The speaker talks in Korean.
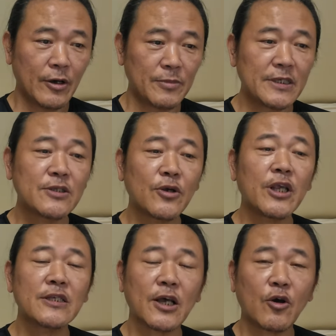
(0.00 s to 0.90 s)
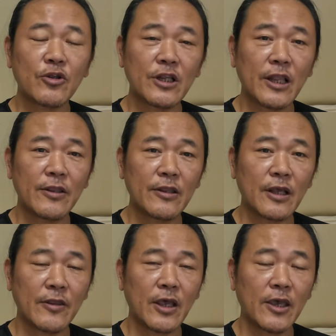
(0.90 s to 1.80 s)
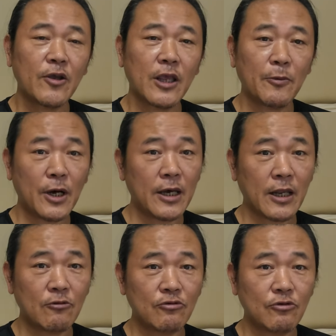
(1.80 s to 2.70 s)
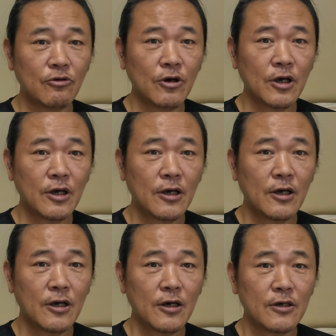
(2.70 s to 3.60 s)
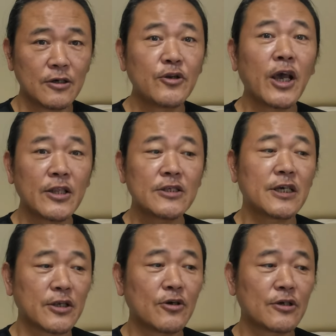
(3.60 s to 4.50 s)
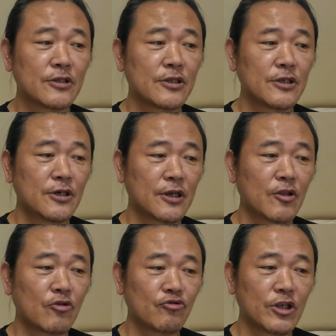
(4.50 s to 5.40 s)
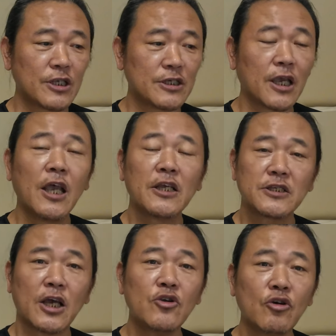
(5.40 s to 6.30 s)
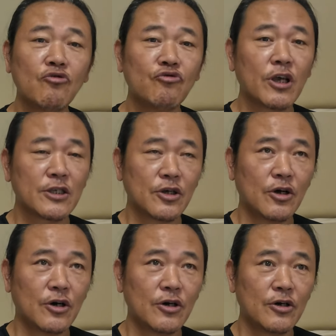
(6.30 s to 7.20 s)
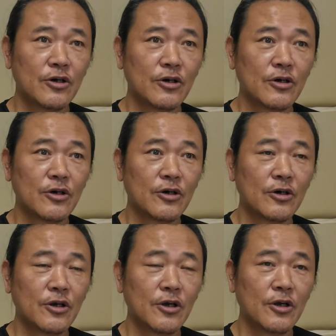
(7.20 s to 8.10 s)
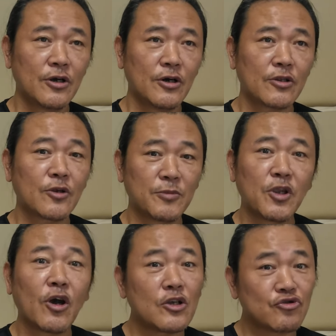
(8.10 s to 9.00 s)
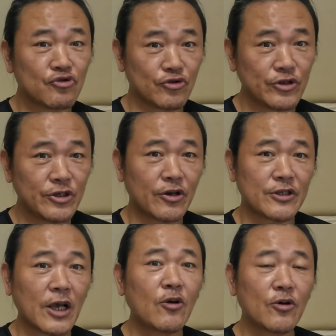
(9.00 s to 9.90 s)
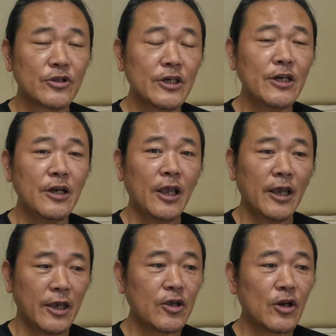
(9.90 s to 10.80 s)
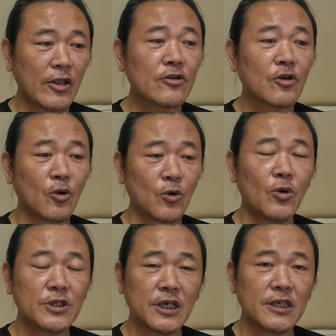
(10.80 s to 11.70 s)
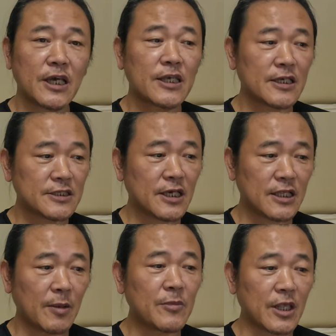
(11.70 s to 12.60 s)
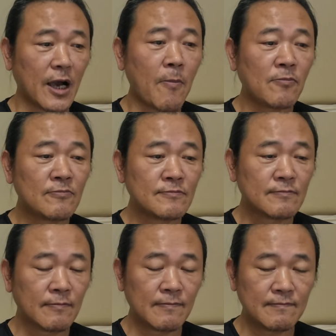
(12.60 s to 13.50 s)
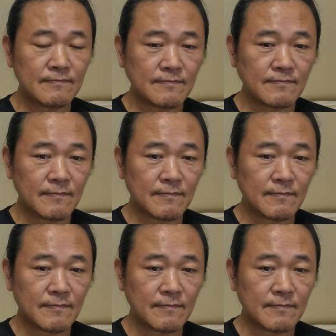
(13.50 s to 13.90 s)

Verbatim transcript: 어, 미스터리한 사건을 하나 해결해봐 라고 의뢰하는 자리였거든요. 그래서 둘이 이제 창경궁에서 어, 어떤 미녀가 죽은 그런 사건을 해결하는 걸로 이제 이야기가 시작이 됩니다. 음,